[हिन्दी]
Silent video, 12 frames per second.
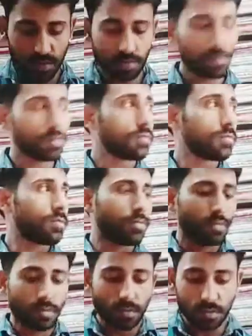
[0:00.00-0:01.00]
आएगी
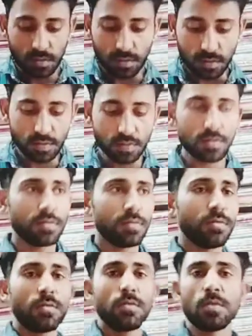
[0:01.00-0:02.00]
ब्लू कलर का
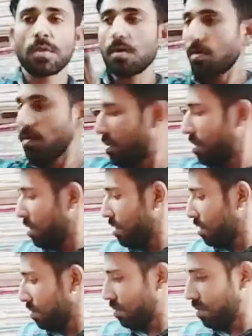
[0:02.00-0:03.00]
पल्ले का डिज़ाइन आएगा और
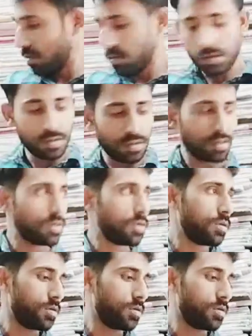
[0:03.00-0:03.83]
ब्लू कलर का ब्लाउज़